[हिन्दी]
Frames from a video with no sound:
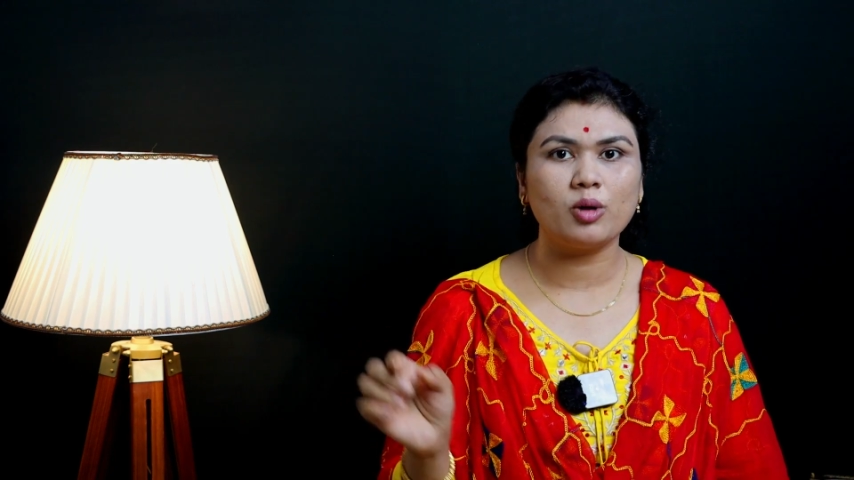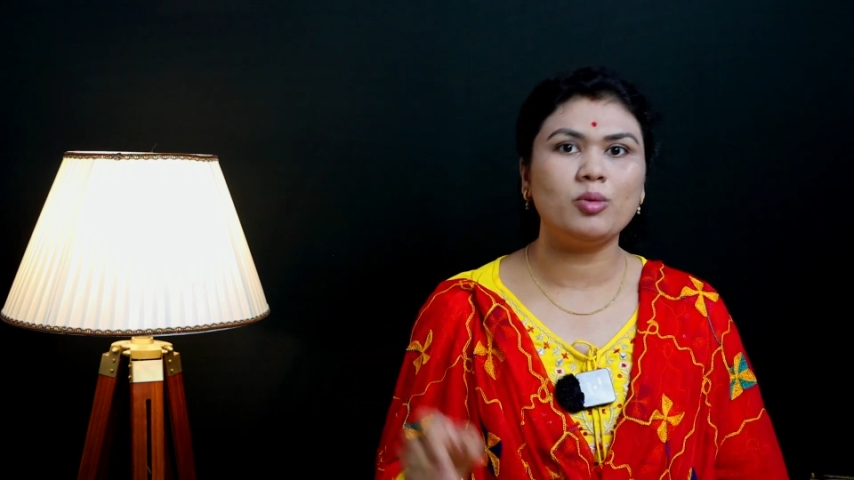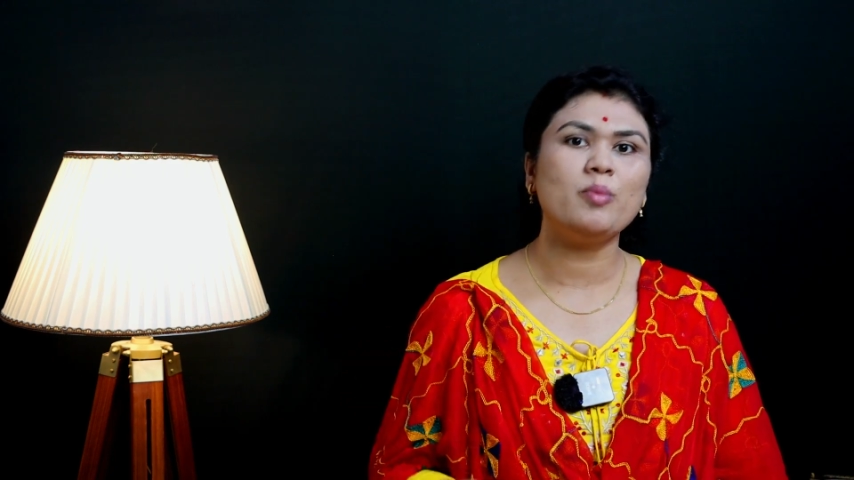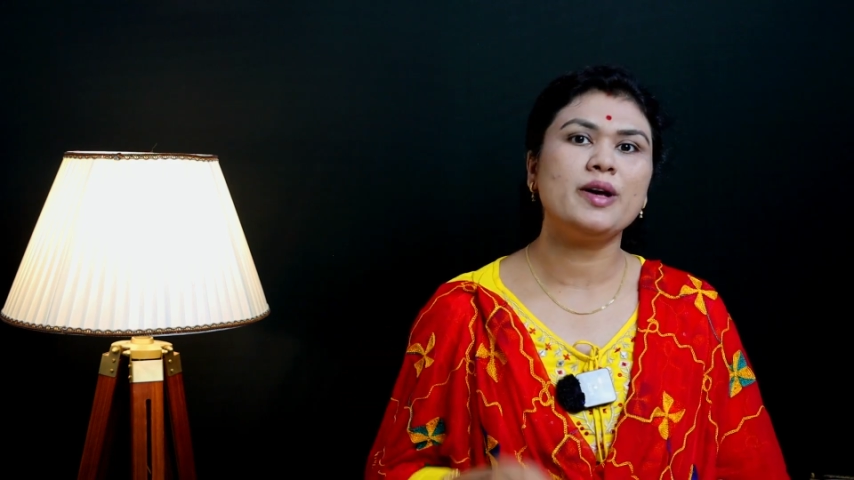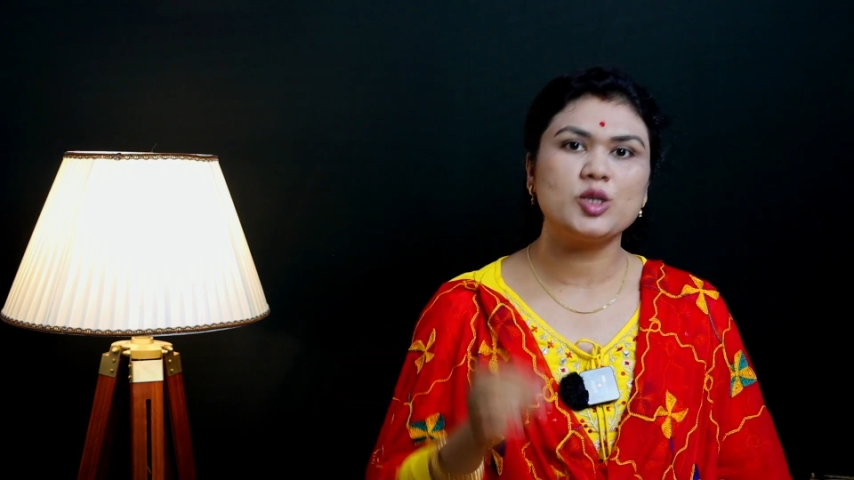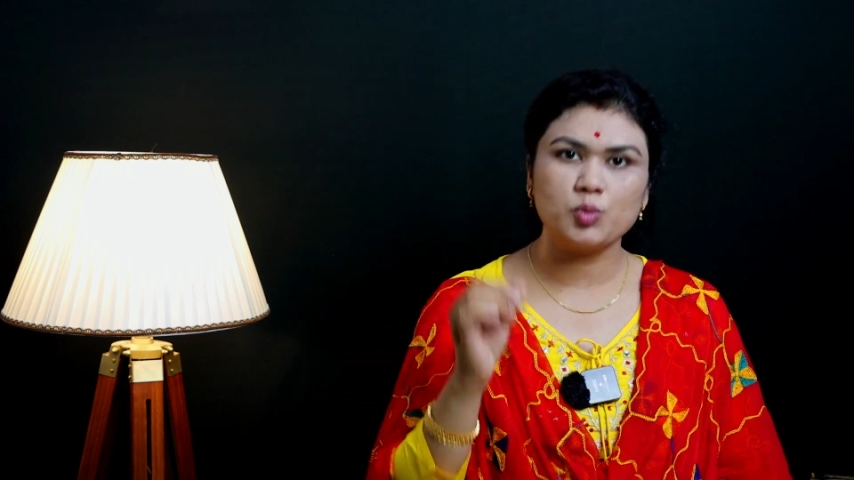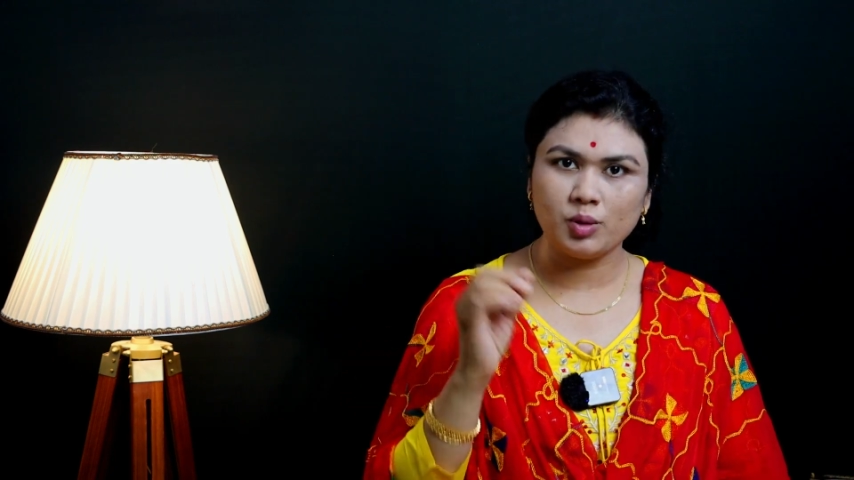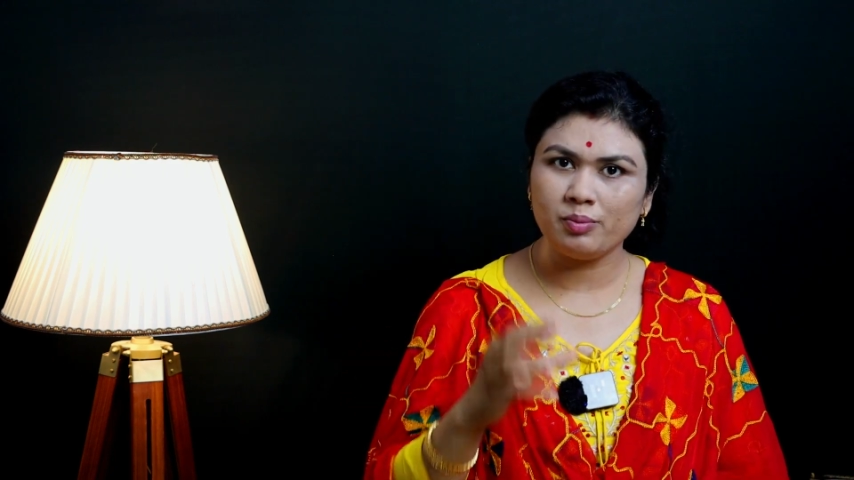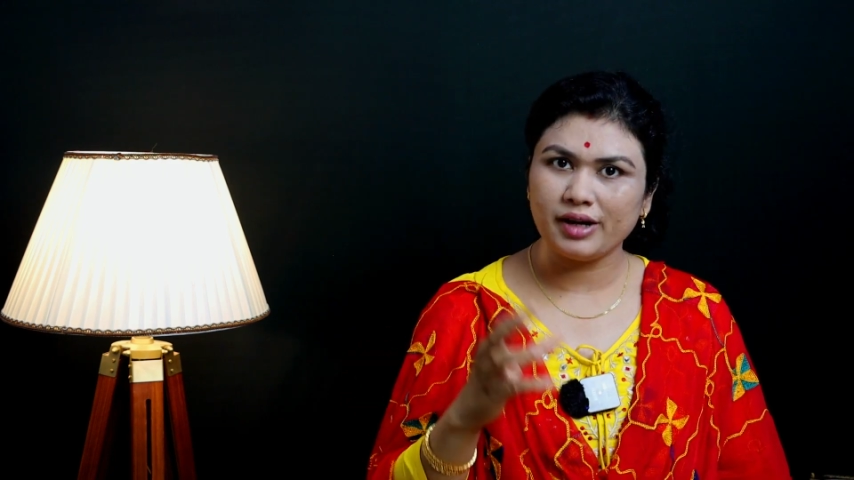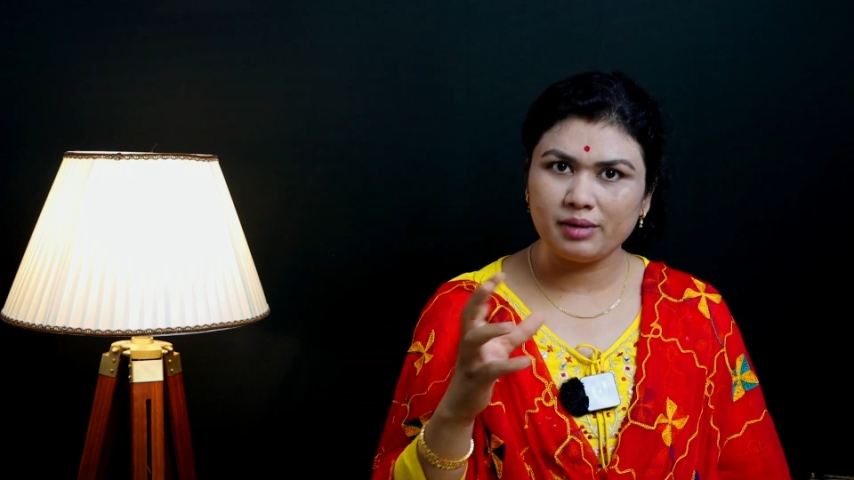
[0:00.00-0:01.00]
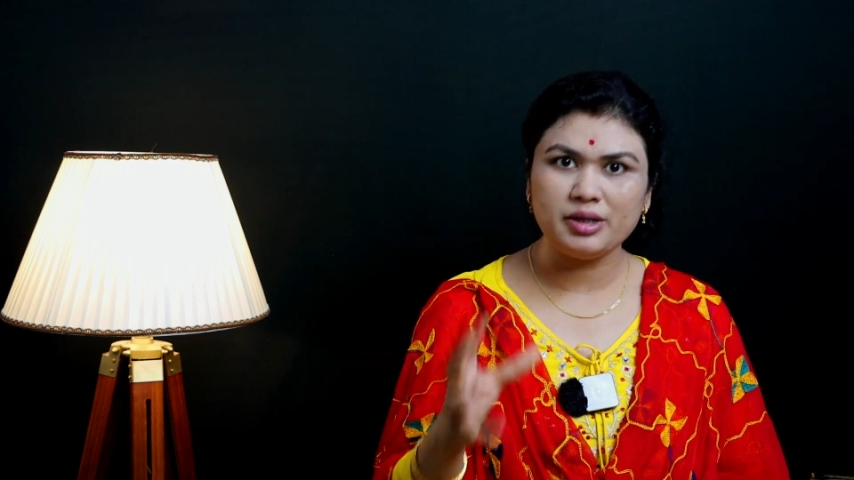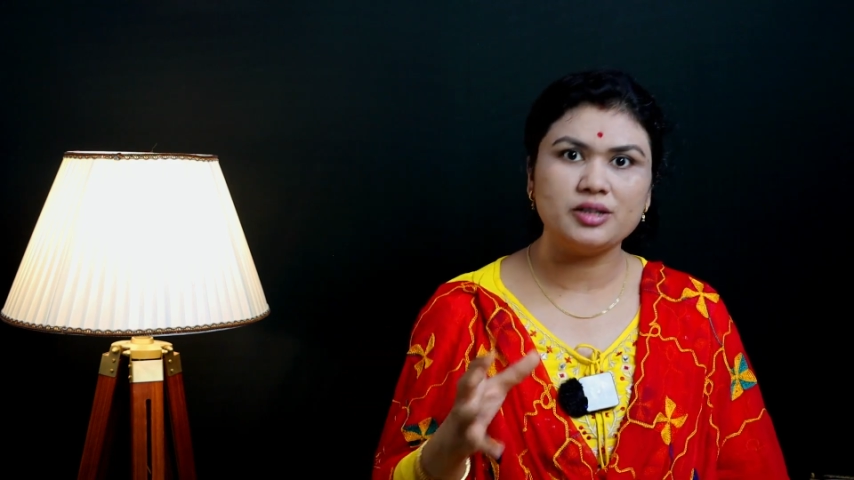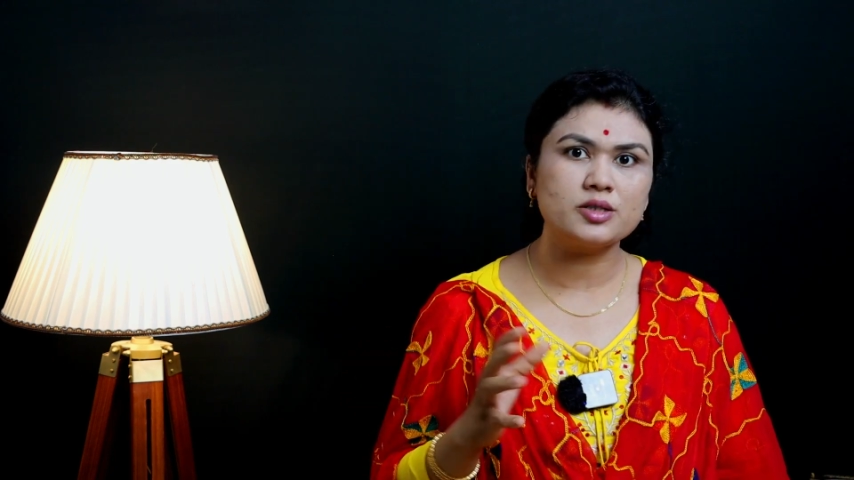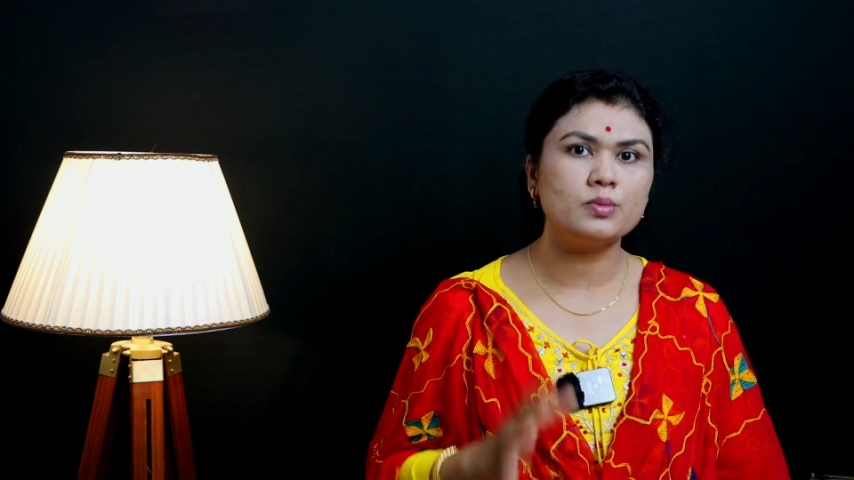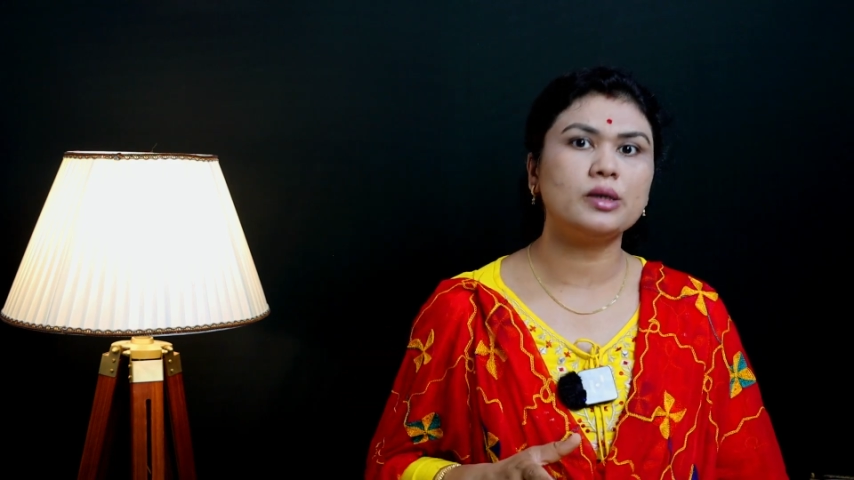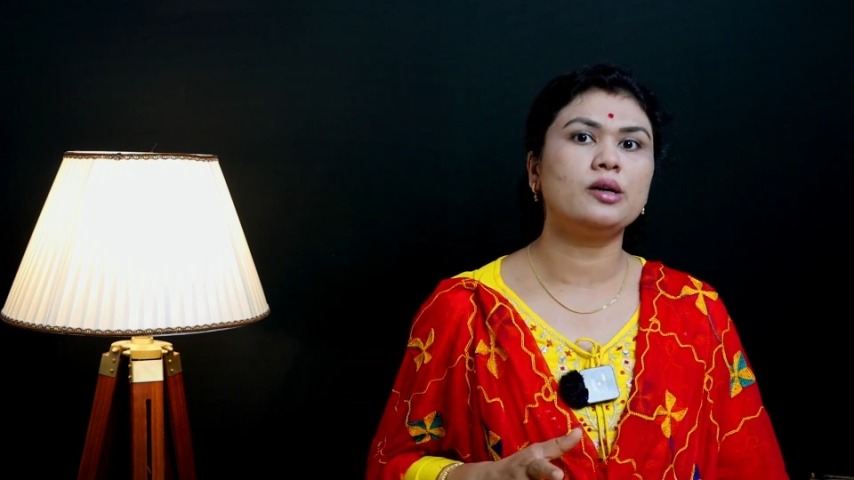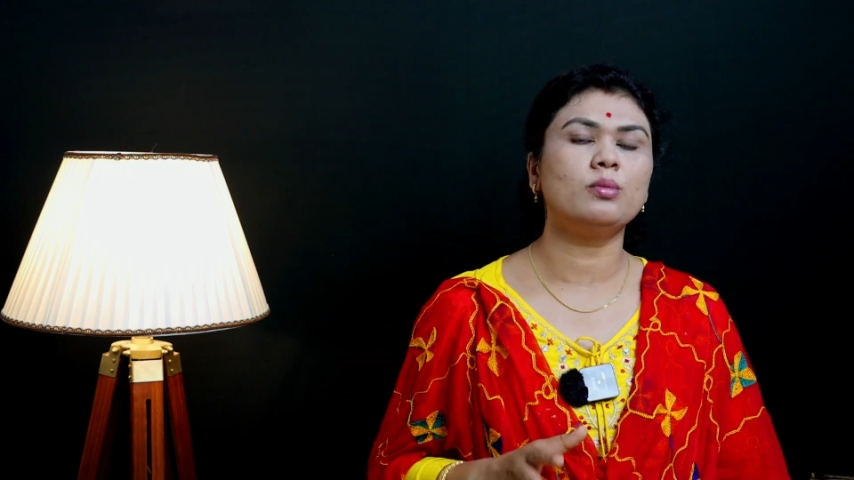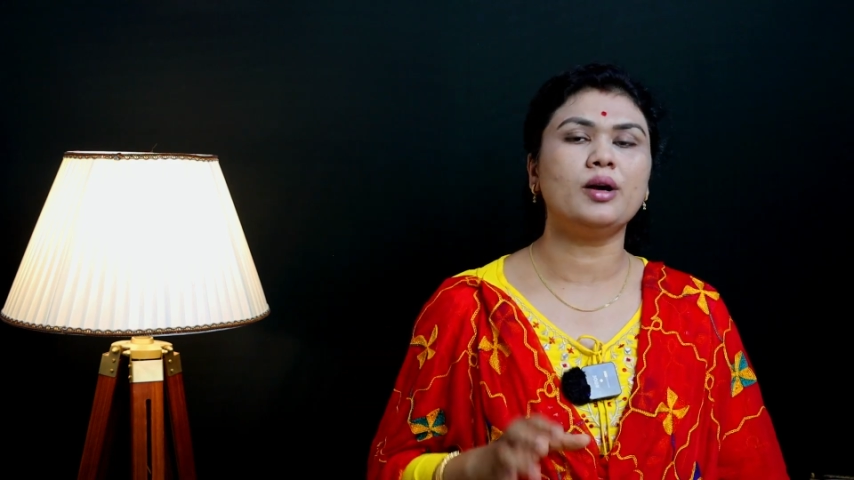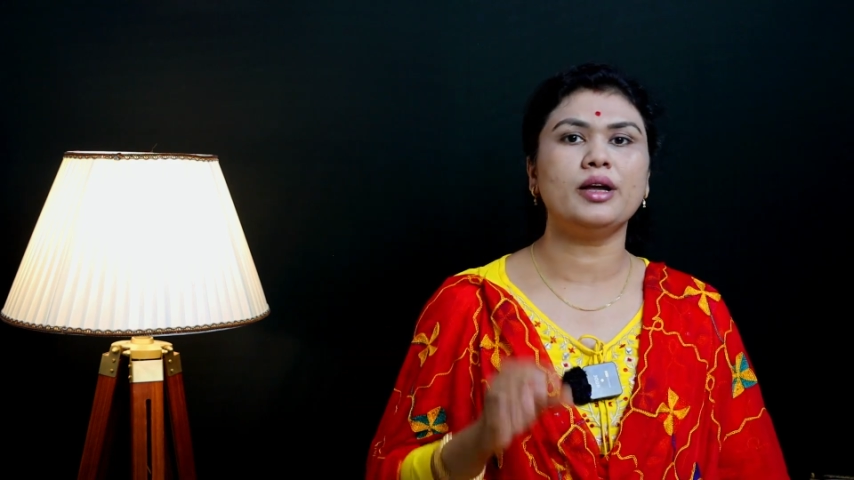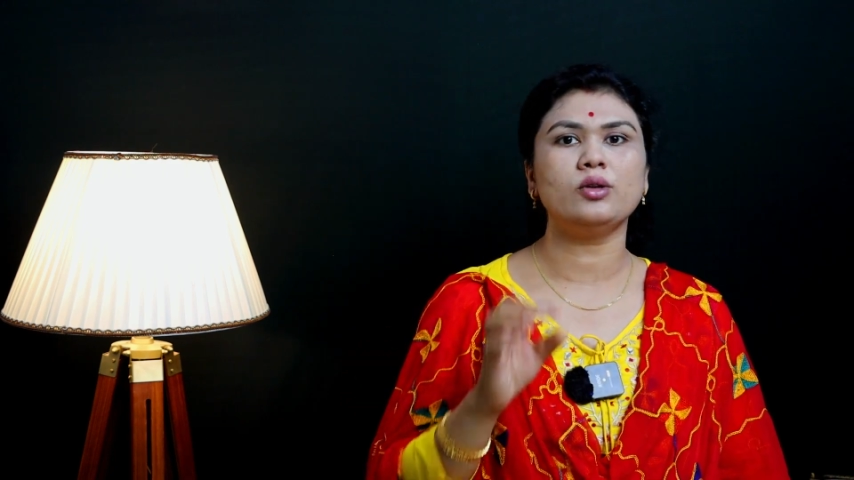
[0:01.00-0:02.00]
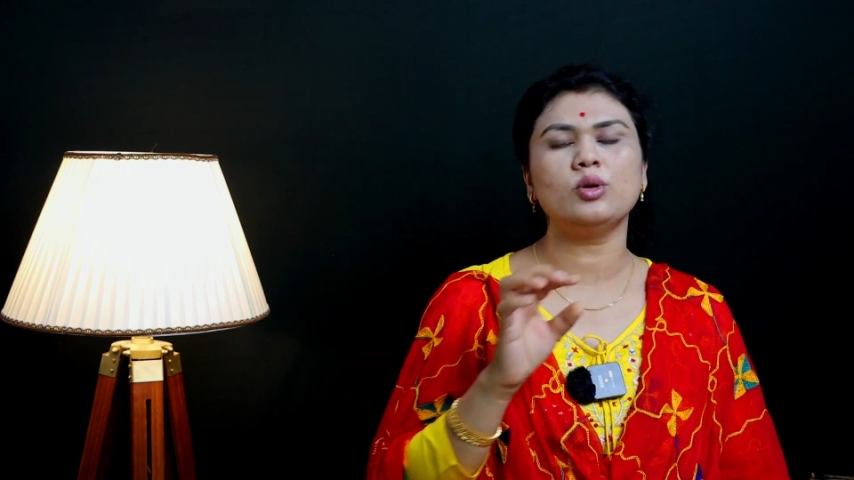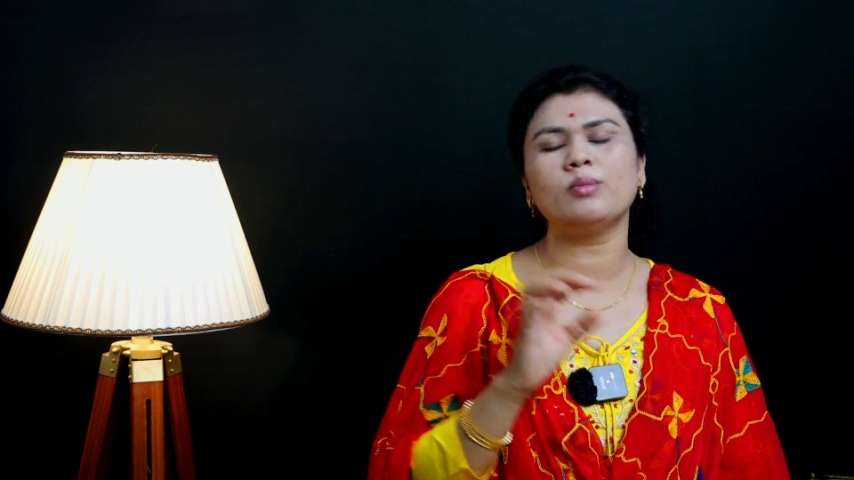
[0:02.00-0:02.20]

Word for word: प्रॉब्लम है स्पॉम पैरामीटर्स में गड़बड़ है तो